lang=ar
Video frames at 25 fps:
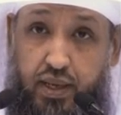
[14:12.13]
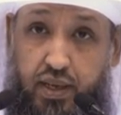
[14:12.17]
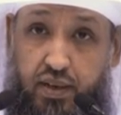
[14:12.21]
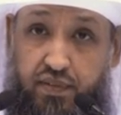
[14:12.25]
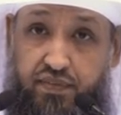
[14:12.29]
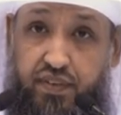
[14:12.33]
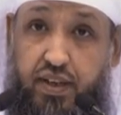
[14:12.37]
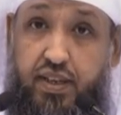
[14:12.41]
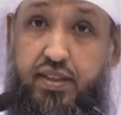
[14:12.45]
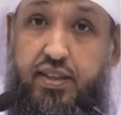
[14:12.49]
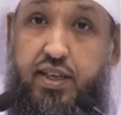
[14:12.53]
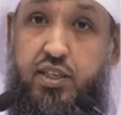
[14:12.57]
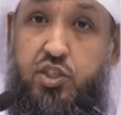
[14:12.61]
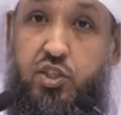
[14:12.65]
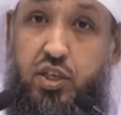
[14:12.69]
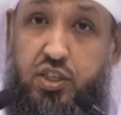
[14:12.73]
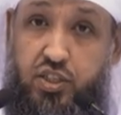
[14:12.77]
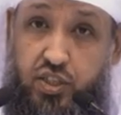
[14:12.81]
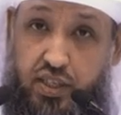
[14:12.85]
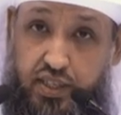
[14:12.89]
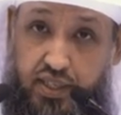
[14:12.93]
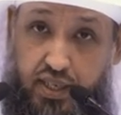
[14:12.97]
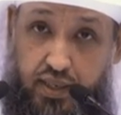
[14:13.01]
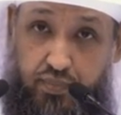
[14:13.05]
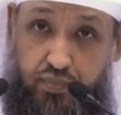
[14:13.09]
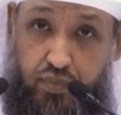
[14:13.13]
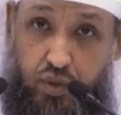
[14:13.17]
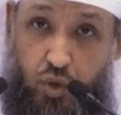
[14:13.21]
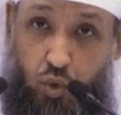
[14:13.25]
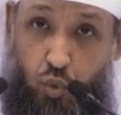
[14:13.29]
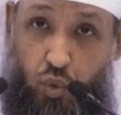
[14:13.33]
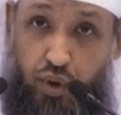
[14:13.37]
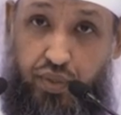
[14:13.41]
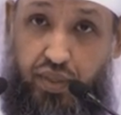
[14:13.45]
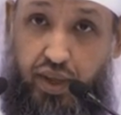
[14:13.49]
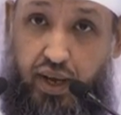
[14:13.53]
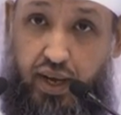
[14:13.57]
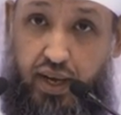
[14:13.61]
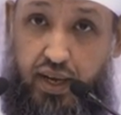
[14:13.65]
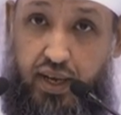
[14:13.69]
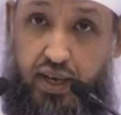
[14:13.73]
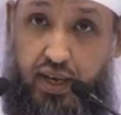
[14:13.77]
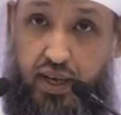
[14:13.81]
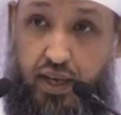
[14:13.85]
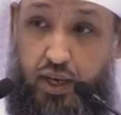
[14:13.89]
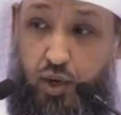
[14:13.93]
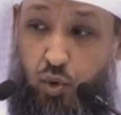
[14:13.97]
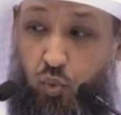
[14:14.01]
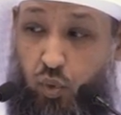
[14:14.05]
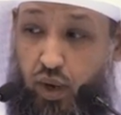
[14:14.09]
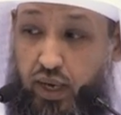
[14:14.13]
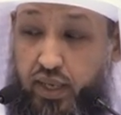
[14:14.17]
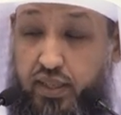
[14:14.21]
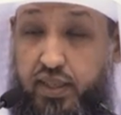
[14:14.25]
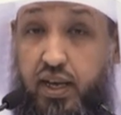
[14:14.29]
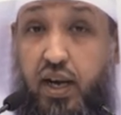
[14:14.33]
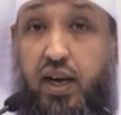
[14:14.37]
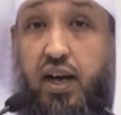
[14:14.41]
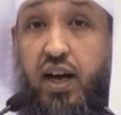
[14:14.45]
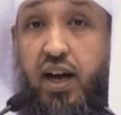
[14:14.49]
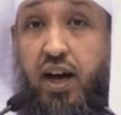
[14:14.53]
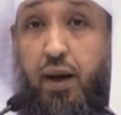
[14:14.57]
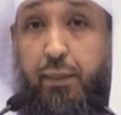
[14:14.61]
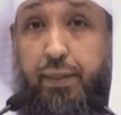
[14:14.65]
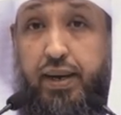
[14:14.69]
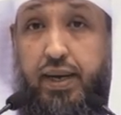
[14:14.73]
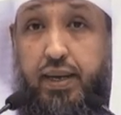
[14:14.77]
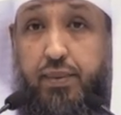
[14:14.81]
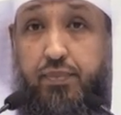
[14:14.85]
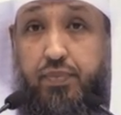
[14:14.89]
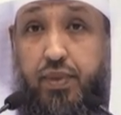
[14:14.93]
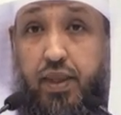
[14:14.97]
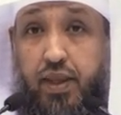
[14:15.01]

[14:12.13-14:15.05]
فإذا سجد وضعها وإذا قام